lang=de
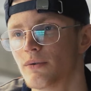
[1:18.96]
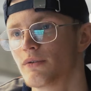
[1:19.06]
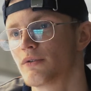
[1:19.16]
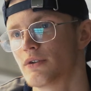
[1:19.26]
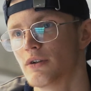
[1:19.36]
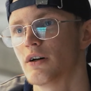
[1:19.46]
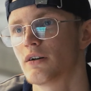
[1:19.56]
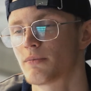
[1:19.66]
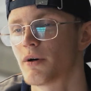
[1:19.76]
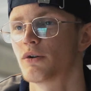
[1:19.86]
und ja,
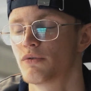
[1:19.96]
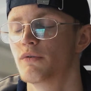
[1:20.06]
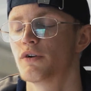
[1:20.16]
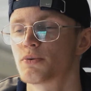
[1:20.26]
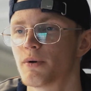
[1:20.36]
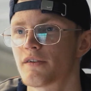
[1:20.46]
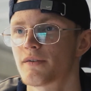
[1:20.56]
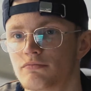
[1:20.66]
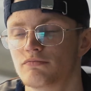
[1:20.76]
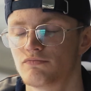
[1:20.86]
es macht auf jeden Fall
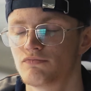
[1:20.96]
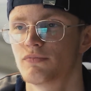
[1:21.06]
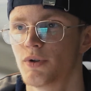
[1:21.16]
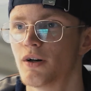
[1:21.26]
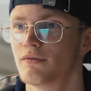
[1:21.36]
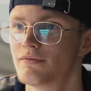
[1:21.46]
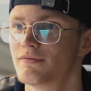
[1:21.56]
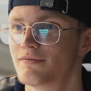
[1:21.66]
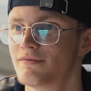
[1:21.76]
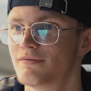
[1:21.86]
Spaß. Ciao.